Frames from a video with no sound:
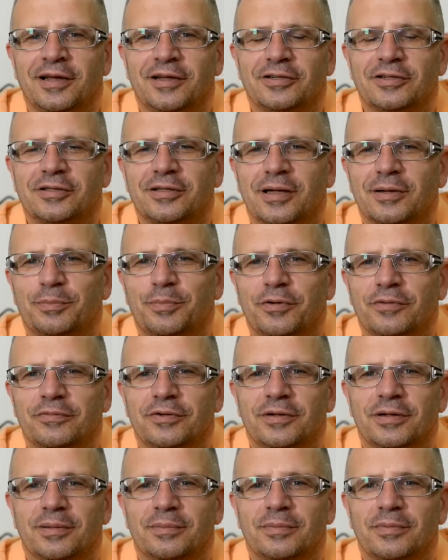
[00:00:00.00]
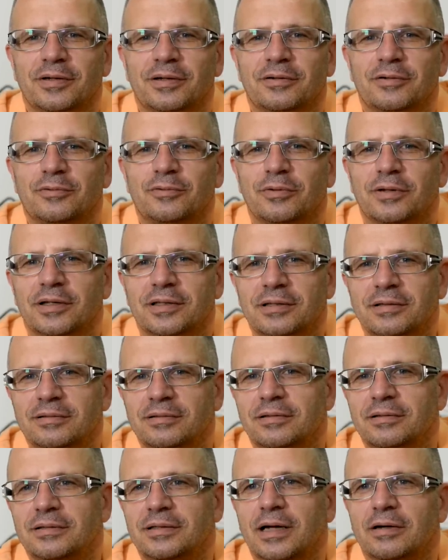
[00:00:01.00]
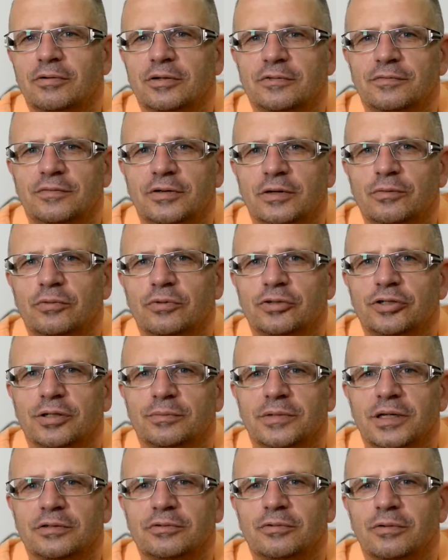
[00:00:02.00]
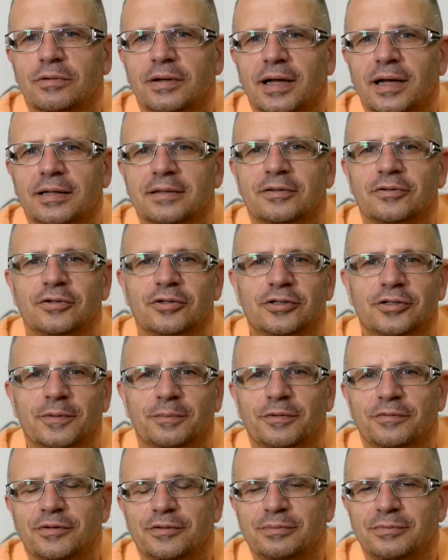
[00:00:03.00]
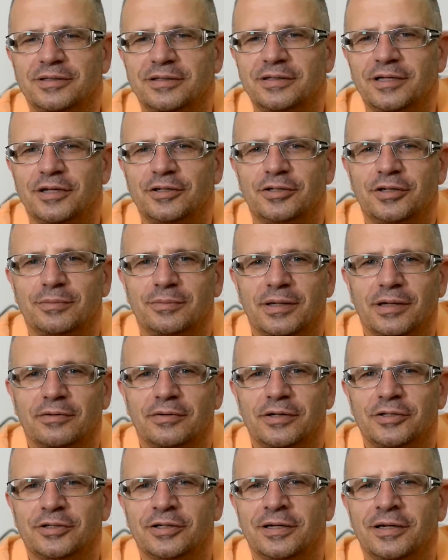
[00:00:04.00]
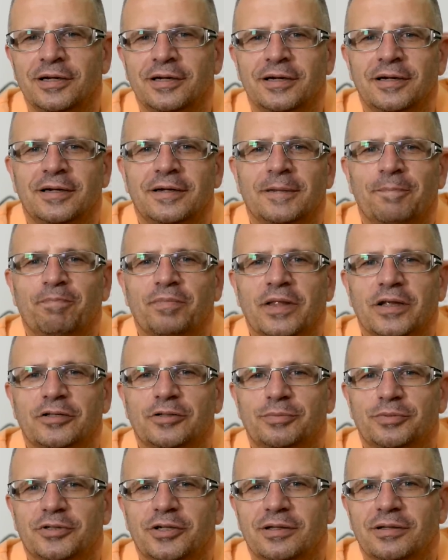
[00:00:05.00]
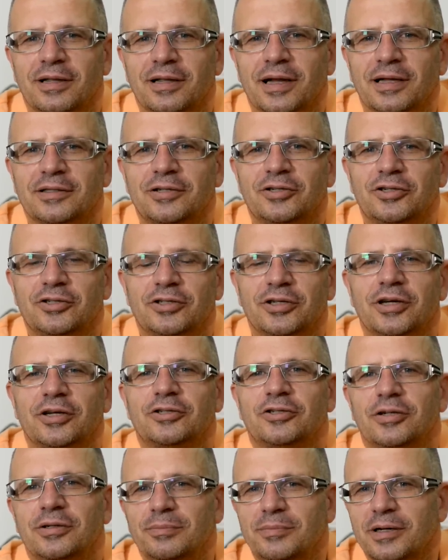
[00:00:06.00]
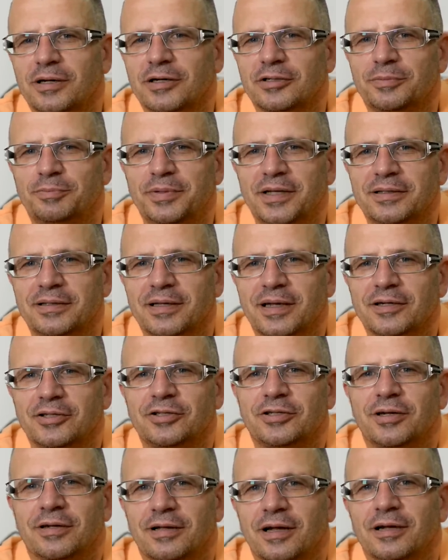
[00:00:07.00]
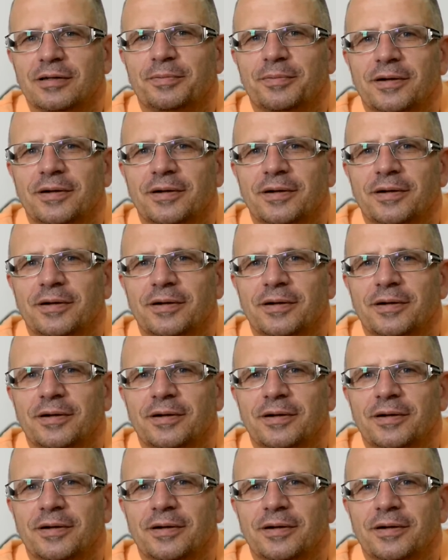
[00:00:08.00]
że tak powiem, które y, dałeś w wieku 18 lat, no jeszcze powiedzmy zdjęcie miałeś sprzed lat 3, czyli miałeś 15 lat,